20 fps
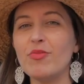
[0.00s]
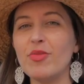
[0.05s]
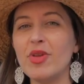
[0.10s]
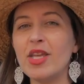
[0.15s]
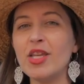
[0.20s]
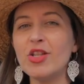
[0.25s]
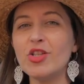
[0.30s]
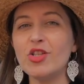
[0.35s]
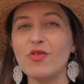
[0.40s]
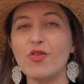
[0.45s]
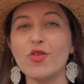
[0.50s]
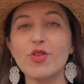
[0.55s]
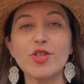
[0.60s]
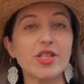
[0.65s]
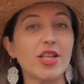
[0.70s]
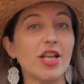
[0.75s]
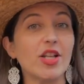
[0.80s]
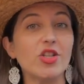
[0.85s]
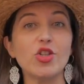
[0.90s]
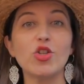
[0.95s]
mim, de
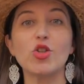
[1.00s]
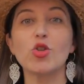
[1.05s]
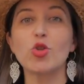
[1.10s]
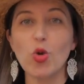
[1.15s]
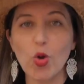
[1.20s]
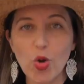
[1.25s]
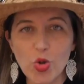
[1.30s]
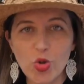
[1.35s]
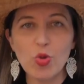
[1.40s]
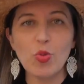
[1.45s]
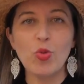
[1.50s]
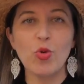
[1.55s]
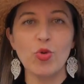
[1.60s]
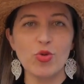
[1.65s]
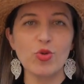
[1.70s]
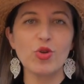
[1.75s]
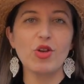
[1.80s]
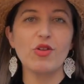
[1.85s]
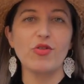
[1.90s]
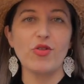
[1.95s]
você, de todo
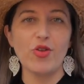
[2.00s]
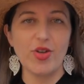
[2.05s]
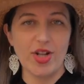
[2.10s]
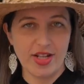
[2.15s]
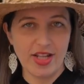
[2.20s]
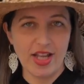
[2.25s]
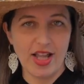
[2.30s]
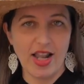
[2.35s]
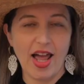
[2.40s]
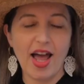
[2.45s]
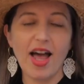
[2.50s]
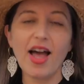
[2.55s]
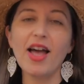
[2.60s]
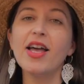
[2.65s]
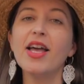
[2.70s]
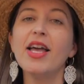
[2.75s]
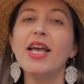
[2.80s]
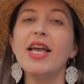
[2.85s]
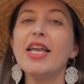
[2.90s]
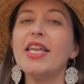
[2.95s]
mundo que for até lá
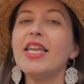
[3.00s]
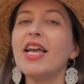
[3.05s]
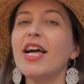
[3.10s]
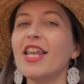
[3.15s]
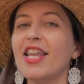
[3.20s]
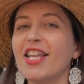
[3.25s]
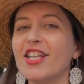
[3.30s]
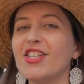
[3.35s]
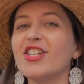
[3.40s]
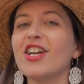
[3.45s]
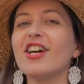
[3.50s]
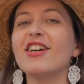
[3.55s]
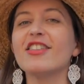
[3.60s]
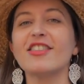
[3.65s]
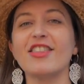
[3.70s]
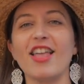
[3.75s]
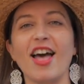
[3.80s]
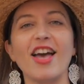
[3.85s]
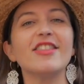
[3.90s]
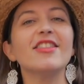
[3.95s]
e além de
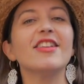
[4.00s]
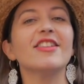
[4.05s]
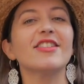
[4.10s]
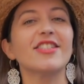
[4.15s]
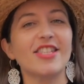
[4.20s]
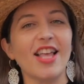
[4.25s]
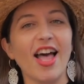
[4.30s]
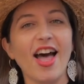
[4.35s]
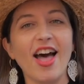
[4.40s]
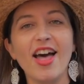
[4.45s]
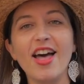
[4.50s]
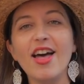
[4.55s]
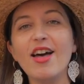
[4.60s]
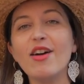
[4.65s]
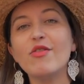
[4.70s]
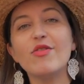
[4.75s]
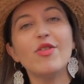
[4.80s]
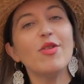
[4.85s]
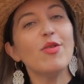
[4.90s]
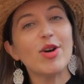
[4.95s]
cantar e dançar,
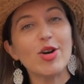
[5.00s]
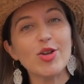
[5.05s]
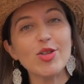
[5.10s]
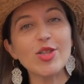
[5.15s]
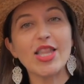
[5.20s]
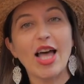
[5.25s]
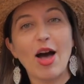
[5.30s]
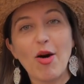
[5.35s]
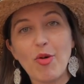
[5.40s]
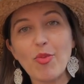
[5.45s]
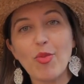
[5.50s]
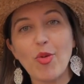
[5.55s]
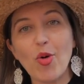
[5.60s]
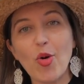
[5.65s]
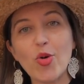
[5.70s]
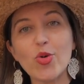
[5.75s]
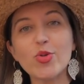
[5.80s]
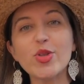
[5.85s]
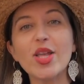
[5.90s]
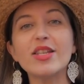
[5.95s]
vão cantar um
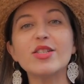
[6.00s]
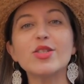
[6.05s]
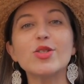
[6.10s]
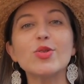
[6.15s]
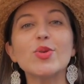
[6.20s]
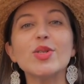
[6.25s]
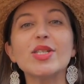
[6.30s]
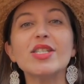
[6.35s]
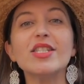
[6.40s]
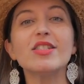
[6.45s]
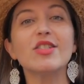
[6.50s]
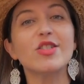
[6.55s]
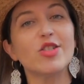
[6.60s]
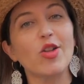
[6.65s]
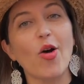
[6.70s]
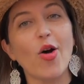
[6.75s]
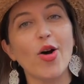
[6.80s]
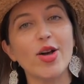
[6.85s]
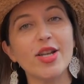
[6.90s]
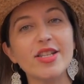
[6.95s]
pouco das suas
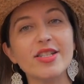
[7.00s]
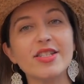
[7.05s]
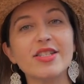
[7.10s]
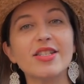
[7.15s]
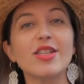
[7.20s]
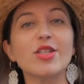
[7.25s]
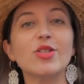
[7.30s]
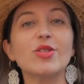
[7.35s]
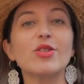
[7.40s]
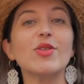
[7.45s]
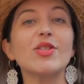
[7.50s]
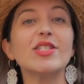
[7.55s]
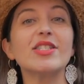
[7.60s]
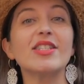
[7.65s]
histórias, das suas